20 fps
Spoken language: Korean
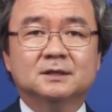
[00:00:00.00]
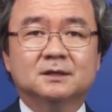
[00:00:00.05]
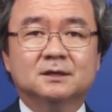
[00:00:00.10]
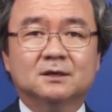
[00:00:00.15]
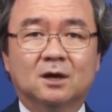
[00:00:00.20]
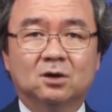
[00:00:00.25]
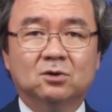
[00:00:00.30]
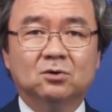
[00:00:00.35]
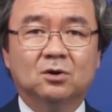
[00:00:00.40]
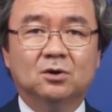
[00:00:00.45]

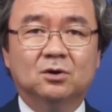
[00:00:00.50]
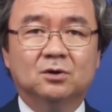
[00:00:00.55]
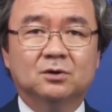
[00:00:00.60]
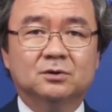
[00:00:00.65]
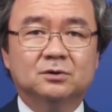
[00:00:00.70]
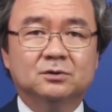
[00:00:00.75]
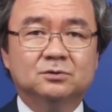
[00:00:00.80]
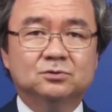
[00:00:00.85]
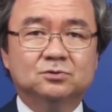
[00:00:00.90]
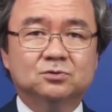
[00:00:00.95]

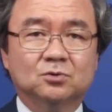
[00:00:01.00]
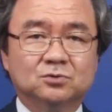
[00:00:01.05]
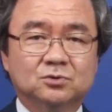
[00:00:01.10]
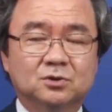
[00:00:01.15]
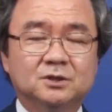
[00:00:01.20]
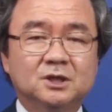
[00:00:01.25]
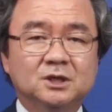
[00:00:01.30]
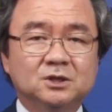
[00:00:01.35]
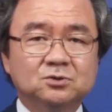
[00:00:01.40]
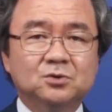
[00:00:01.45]
과거
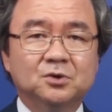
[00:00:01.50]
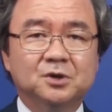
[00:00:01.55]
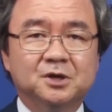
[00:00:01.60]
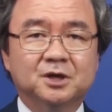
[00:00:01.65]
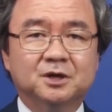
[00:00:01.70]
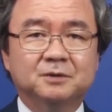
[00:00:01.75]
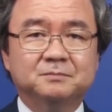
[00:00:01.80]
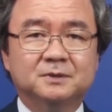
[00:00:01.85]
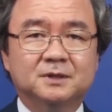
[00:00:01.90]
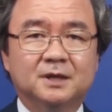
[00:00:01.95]
조선 인조
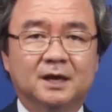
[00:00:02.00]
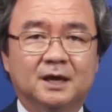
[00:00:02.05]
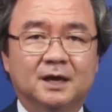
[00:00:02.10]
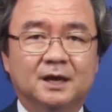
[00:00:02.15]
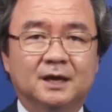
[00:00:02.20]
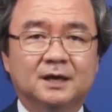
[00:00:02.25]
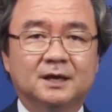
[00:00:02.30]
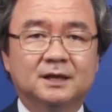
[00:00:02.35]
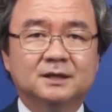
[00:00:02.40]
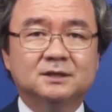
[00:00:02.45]
임금
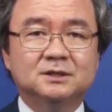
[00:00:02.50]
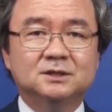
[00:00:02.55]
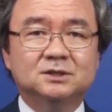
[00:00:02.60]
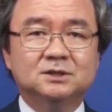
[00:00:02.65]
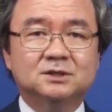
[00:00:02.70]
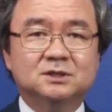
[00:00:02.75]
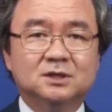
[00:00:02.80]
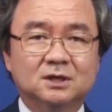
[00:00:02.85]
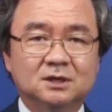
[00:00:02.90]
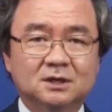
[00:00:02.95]
때
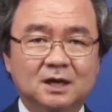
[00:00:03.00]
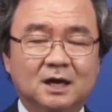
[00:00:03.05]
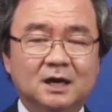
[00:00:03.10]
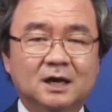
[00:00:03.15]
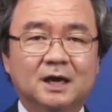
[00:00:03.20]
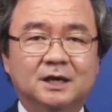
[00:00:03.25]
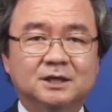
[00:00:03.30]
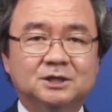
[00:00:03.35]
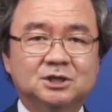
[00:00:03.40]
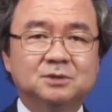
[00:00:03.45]

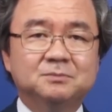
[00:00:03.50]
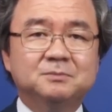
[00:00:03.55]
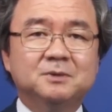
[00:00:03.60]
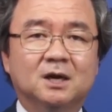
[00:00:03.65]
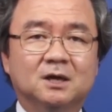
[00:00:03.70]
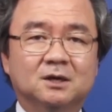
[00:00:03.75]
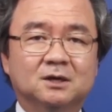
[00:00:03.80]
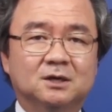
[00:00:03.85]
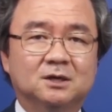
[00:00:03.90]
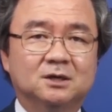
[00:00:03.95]
청나라의
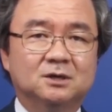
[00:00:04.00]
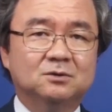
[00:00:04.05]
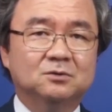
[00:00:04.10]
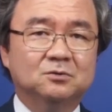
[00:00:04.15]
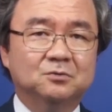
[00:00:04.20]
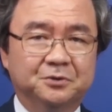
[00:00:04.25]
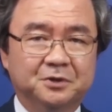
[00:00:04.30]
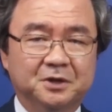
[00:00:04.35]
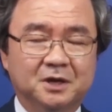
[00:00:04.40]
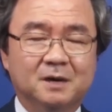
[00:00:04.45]
침략을
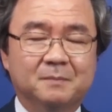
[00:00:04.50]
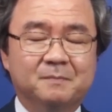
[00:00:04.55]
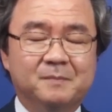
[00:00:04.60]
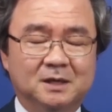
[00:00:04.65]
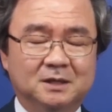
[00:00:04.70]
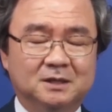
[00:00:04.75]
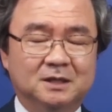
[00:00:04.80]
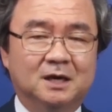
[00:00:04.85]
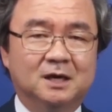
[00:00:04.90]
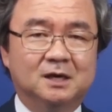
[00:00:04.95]
우리가
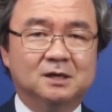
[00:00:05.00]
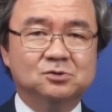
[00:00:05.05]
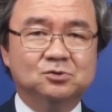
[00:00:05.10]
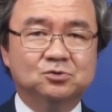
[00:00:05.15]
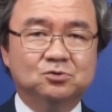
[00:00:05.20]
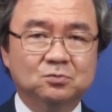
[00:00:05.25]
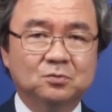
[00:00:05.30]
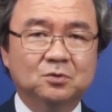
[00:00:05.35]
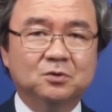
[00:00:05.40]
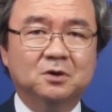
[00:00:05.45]
받아
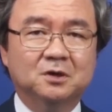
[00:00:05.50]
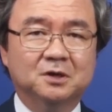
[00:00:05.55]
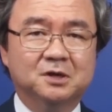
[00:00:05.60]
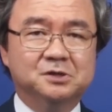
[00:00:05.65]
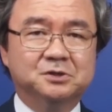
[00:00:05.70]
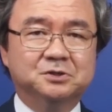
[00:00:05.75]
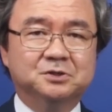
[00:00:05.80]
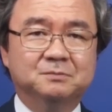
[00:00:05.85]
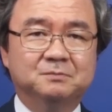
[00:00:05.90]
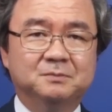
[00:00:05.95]
수모를
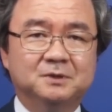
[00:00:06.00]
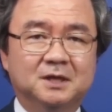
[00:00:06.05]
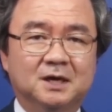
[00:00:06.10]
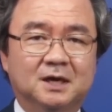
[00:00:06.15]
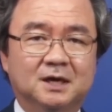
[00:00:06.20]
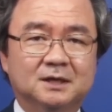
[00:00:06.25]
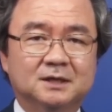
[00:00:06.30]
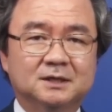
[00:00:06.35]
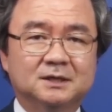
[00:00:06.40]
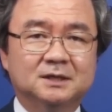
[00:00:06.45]

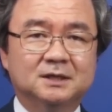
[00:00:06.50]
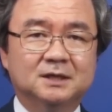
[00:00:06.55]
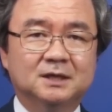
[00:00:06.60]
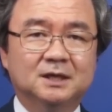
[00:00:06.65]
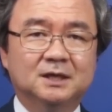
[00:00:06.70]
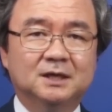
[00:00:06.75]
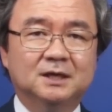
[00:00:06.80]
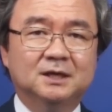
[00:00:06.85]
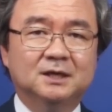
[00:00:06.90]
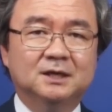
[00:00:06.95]
겪습니다.
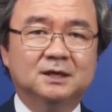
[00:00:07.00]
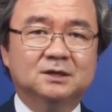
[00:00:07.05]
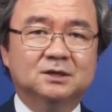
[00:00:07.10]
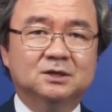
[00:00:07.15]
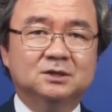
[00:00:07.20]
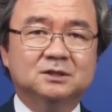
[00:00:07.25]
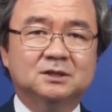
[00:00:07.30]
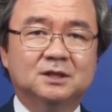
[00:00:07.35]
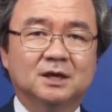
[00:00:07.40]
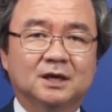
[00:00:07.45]

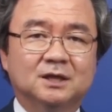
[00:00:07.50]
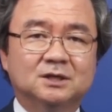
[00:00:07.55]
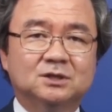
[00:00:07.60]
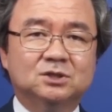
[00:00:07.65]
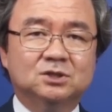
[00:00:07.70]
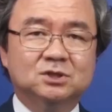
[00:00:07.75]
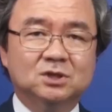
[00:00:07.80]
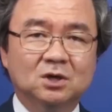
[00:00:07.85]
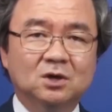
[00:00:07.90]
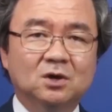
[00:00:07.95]
그때
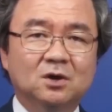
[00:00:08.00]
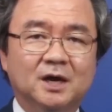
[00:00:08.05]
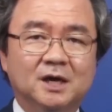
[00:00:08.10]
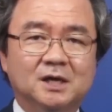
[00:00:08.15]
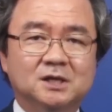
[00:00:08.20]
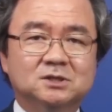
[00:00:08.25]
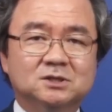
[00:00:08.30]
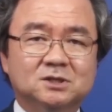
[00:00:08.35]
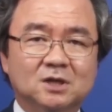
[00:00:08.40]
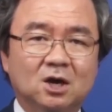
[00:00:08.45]

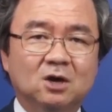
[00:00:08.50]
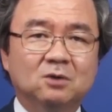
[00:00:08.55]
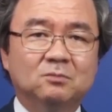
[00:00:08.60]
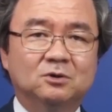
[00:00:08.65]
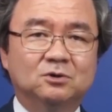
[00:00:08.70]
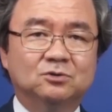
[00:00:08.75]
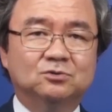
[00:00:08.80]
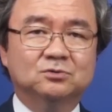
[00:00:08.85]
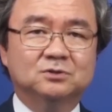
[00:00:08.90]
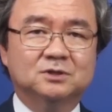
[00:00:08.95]
청과의
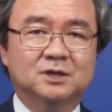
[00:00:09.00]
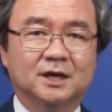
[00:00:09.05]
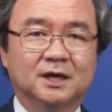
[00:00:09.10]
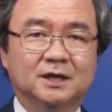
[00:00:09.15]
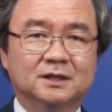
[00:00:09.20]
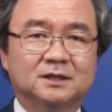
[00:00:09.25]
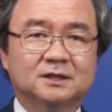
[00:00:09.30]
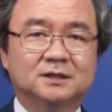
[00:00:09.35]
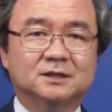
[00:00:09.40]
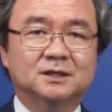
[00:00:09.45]
싸움을
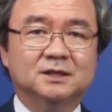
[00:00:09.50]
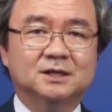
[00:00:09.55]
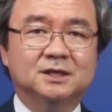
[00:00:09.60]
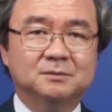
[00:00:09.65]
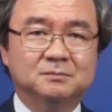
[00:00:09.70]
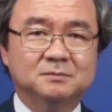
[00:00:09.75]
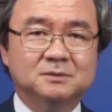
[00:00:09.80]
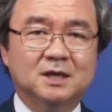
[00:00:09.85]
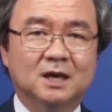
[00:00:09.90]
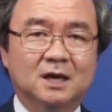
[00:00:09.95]
주창했던
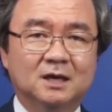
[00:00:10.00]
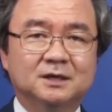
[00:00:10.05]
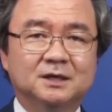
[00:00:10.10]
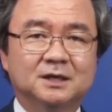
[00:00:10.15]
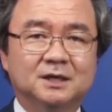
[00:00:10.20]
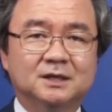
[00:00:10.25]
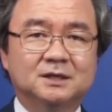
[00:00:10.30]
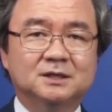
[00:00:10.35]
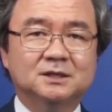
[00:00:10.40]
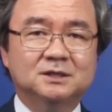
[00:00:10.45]

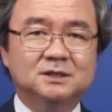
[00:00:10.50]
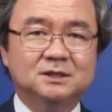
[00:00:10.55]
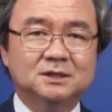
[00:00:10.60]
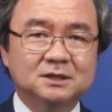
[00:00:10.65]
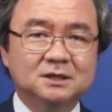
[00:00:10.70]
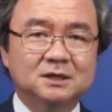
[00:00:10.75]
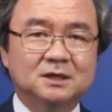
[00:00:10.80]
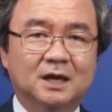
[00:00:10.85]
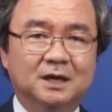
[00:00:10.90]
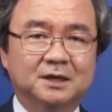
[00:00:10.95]
김상은이 시를